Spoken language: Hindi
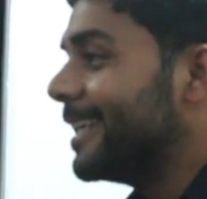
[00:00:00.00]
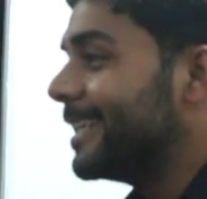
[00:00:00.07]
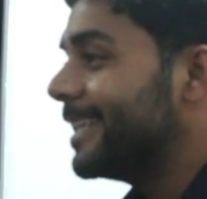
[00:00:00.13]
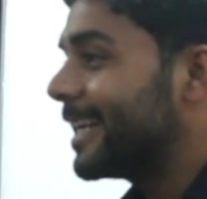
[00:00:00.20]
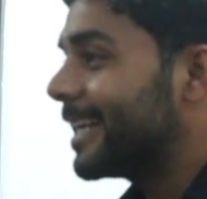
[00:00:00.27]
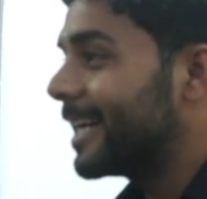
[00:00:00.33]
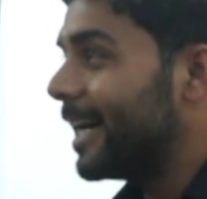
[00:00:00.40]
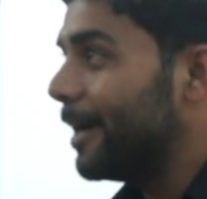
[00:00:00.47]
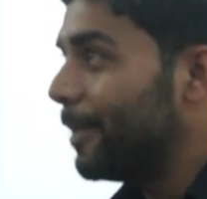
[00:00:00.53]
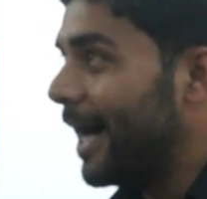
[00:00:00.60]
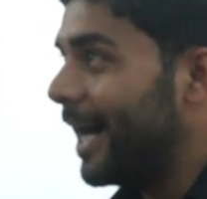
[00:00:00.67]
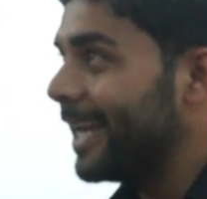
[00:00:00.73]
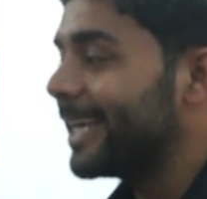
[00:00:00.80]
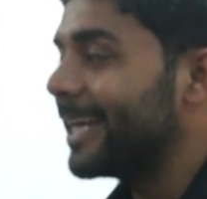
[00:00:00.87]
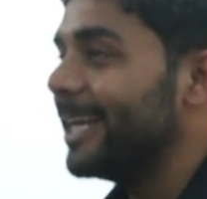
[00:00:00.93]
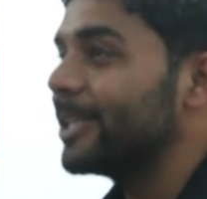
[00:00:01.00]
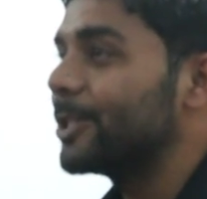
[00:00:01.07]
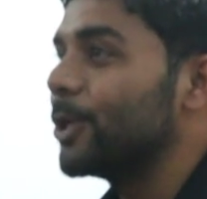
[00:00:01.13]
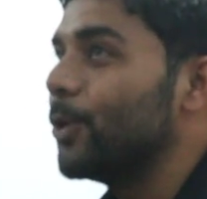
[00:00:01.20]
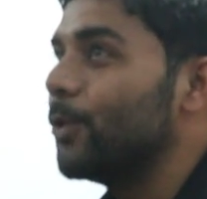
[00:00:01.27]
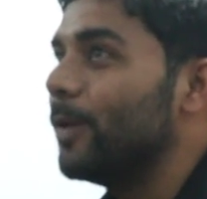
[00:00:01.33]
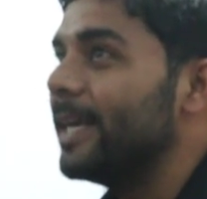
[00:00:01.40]
ये कमाल
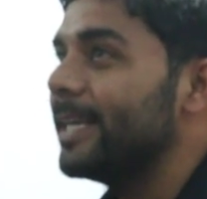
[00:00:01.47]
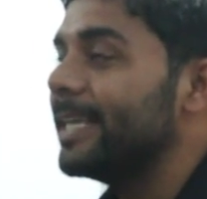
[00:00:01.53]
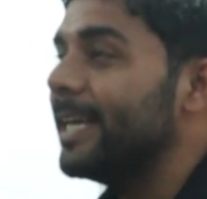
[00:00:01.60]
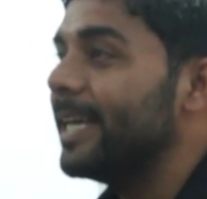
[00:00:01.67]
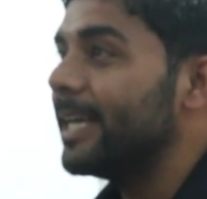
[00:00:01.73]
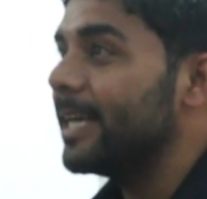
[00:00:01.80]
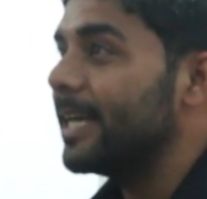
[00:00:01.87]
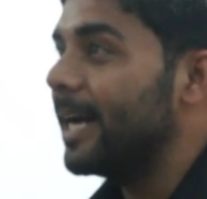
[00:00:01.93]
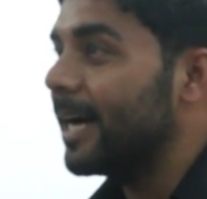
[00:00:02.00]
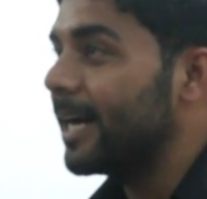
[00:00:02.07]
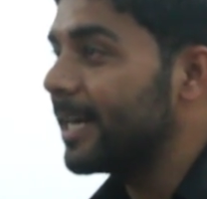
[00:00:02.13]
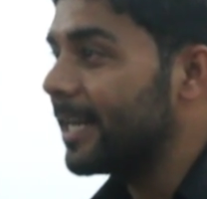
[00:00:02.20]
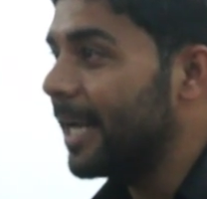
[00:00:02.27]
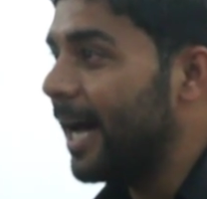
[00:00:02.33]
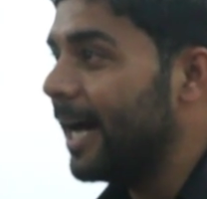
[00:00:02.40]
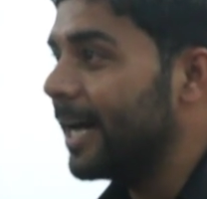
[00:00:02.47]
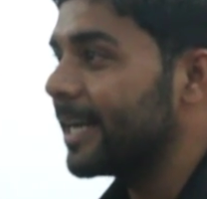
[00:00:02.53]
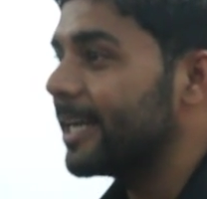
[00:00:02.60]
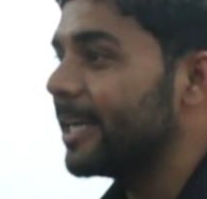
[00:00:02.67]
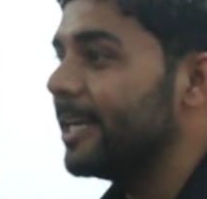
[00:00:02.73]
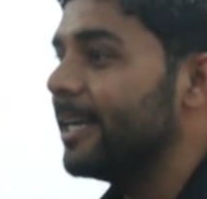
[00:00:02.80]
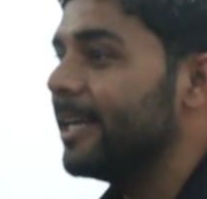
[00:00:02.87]
कैसे हुआ ये
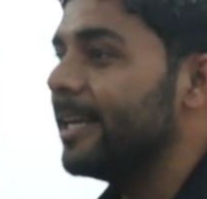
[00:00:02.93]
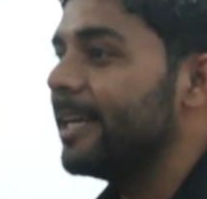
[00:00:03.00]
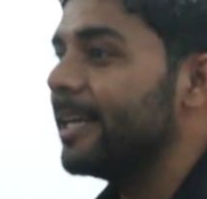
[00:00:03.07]
अखलाक के